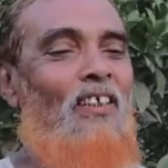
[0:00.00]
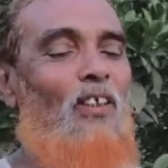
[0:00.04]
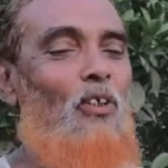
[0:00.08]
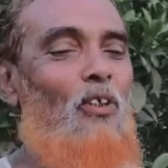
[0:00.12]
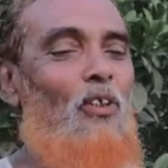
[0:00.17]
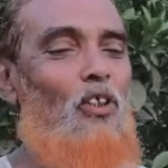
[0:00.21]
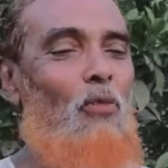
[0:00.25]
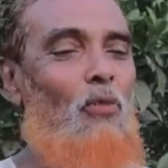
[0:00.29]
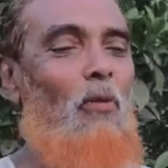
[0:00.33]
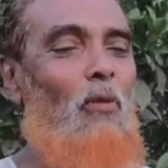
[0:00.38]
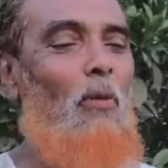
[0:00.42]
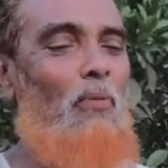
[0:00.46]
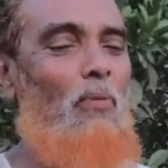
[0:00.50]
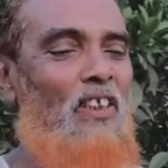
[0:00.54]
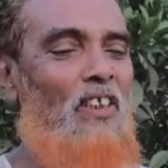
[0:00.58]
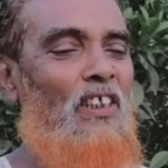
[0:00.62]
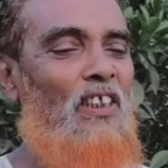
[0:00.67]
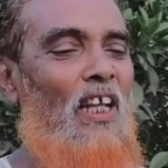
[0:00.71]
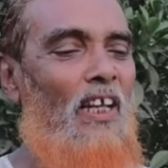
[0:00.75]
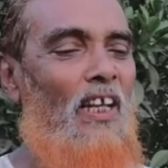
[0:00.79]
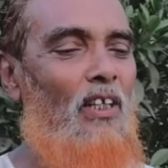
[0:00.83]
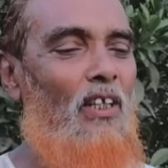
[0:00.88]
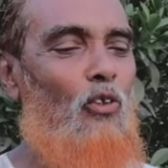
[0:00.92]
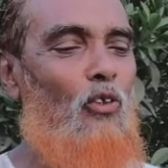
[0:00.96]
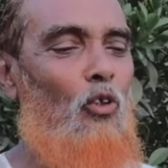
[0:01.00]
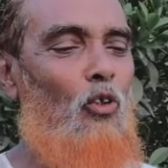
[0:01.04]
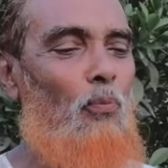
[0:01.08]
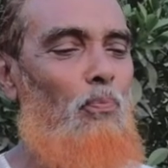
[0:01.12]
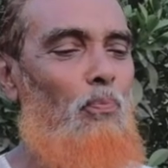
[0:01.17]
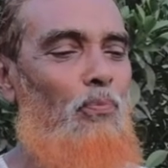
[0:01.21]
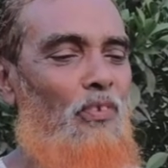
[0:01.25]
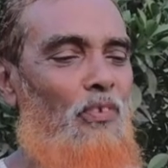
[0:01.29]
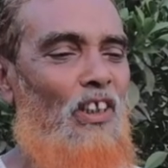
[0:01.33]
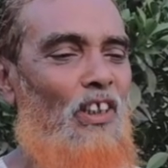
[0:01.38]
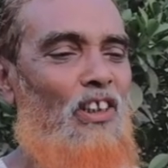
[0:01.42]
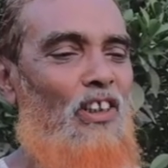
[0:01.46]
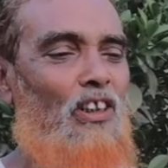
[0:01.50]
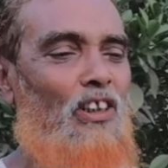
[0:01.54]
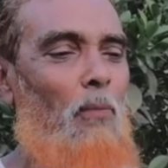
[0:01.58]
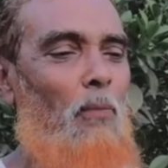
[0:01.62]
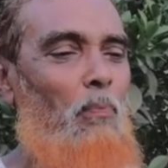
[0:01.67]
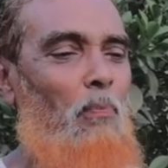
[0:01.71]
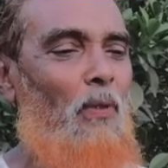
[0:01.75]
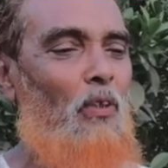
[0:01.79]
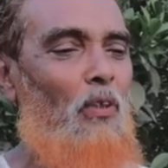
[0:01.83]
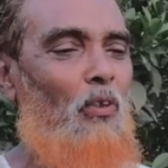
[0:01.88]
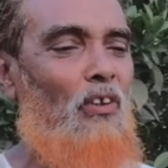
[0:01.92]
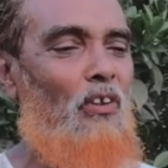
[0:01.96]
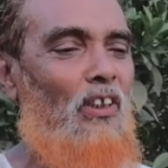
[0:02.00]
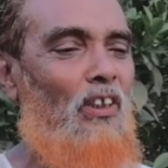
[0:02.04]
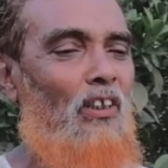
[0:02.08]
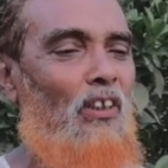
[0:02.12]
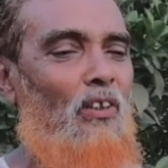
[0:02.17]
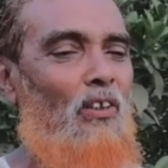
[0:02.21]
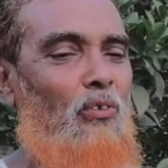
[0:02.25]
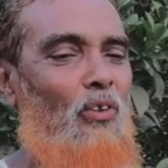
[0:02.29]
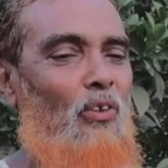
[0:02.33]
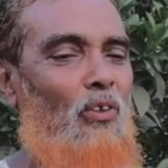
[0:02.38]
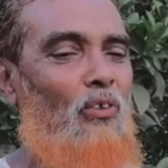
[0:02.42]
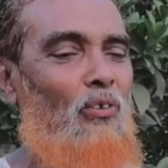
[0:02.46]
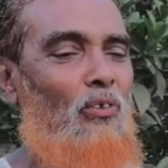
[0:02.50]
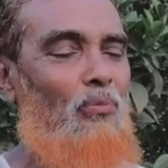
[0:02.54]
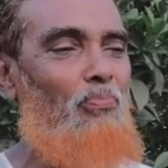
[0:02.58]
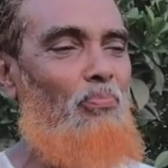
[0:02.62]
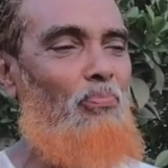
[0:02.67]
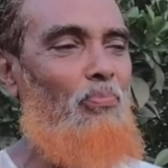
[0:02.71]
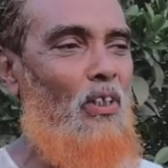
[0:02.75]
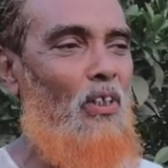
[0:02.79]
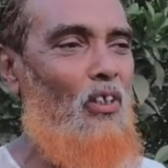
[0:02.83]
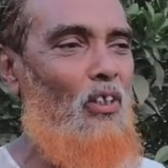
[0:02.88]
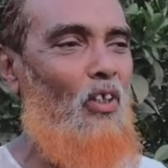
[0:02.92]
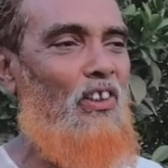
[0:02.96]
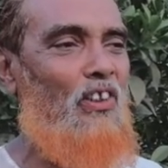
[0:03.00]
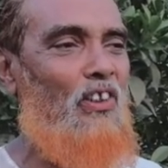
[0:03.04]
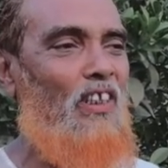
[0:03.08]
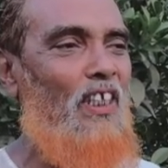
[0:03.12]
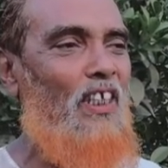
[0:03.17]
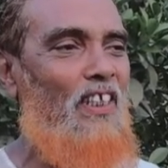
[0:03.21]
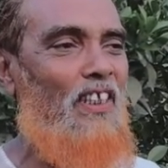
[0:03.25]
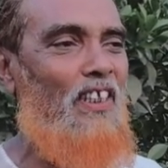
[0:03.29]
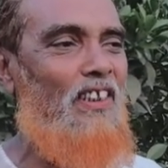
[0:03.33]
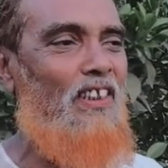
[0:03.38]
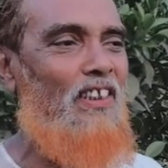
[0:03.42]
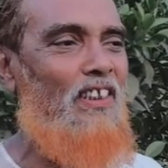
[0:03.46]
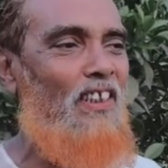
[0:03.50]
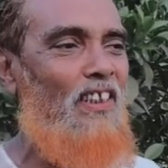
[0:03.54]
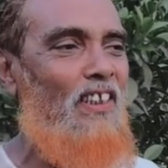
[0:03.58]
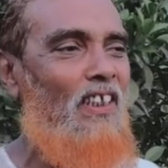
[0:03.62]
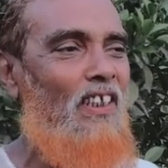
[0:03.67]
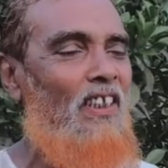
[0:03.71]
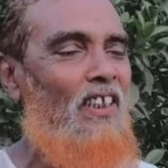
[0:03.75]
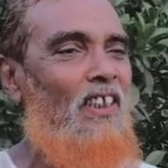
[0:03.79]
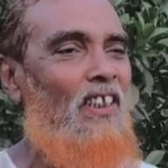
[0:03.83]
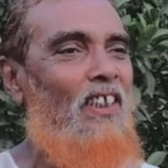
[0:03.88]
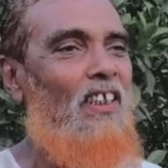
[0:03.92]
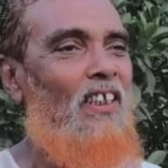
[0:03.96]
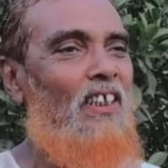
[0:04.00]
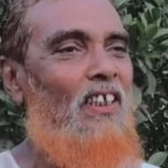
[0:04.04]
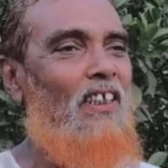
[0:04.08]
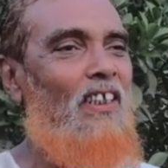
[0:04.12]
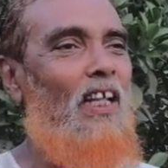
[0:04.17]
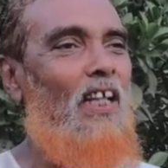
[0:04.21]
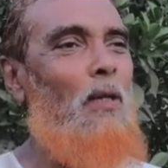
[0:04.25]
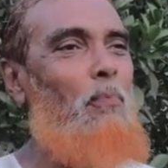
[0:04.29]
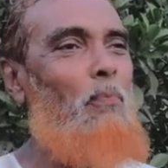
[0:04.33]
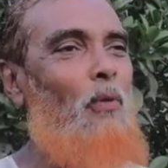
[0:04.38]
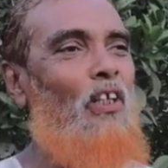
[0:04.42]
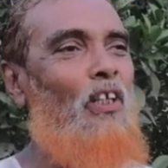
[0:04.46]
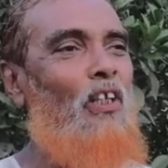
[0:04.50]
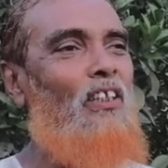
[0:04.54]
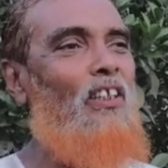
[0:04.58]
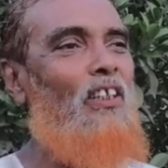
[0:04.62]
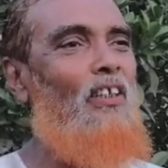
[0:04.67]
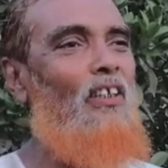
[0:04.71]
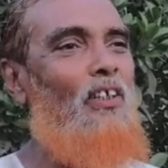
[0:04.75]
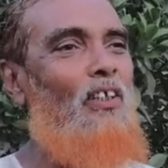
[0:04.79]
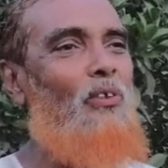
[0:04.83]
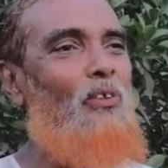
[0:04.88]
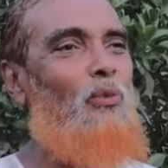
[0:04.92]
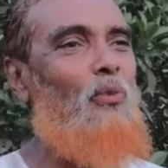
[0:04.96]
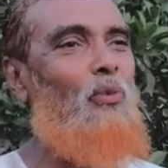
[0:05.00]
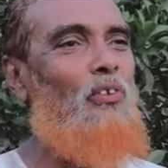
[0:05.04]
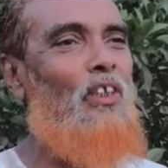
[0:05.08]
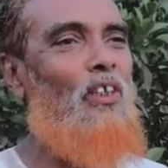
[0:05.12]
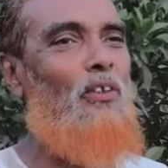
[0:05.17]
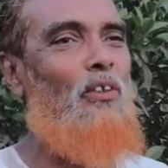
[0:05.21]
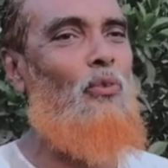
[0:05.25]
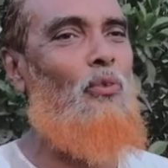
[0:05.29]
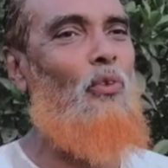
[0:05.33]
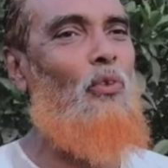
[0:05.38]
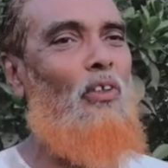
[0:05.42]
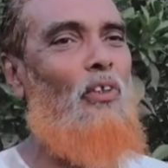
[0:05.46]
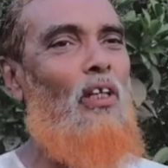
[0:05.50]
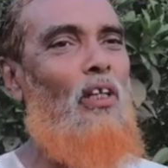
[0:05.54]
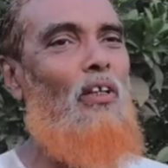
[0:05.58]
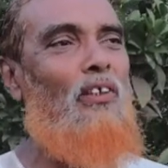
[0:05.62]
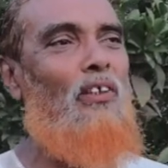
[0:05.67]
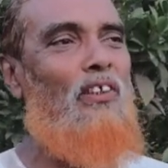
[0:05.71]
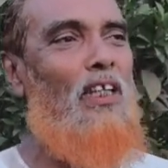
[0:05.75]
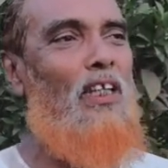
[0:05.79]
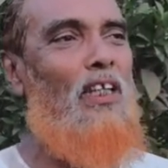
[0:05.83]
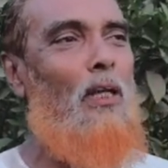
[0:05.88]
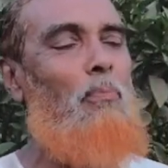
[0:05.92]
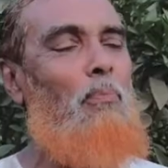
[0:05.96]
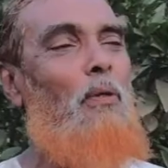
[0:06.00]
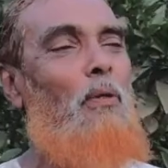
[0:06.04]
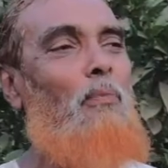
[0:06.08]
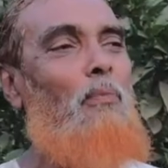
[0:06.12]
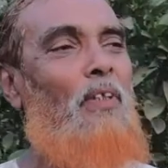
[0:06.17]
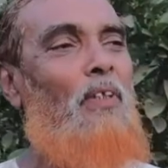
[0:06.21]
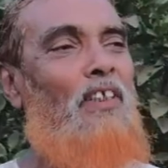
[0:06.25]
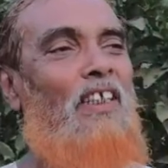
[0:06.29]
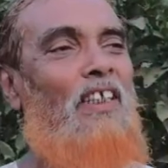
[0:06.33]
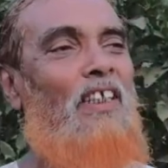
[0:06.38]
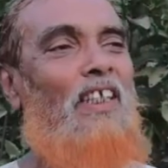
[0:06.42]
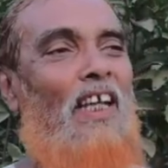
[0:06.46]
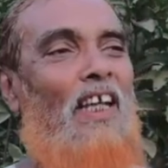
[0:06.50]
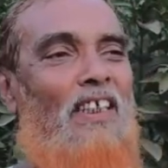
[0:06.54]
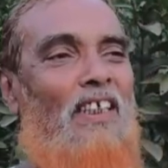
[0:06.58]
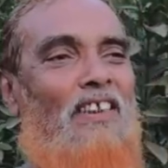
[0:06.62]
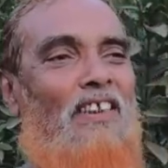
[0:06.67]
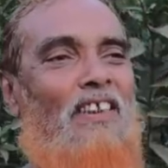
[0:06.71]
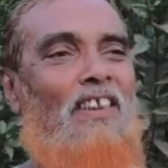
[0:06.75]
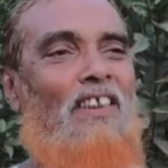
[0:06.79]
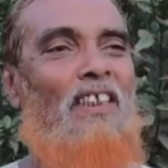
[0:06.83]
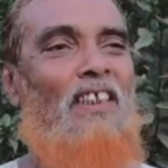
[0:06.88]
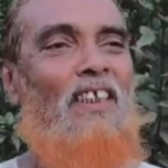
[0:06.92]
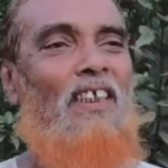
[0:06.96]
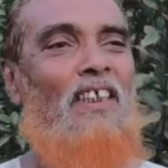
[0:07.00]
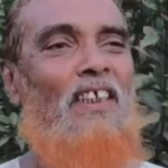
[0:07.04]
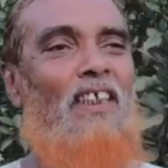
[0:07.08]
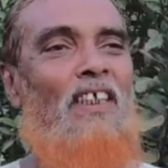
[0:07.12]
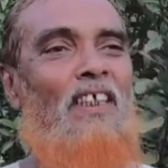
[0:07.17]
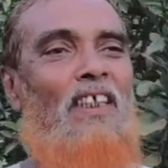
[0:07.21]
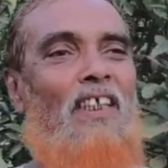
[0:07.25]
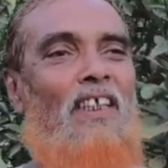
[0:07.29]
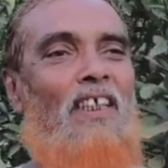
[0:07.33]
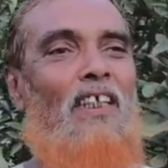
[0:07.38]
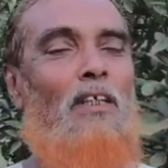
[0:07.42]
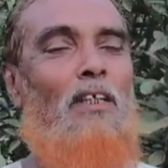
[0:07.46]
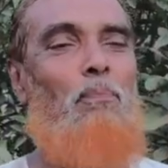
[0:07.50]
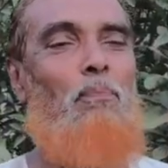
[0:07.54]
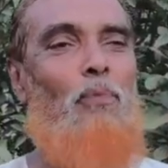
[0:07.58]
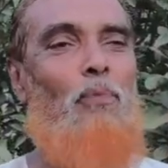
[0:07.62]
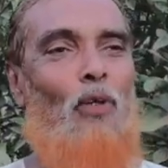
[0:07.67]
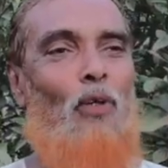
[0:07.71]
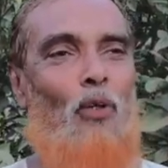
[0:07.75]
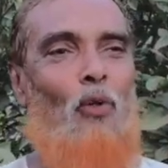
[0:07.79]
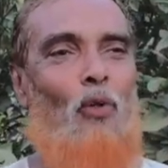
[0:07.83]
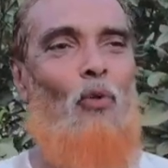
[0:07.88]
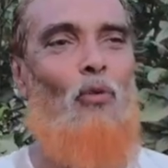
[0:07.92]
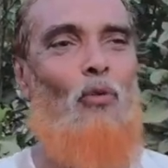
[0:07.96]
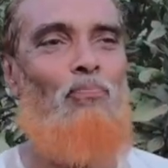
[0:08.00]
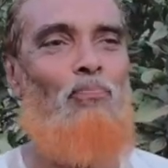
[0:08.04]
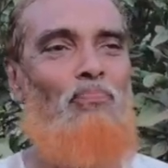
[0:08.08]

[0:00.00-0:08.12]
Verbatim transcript: ওই সময় আমরা সারের খুব ডিস্টার্ব পাই ওখান থেকে লস খেয়ে গেছি তারপরের থেকে টুকটাক টুকটাক লসে লাভে আমরা টিকে আসি এরপরেও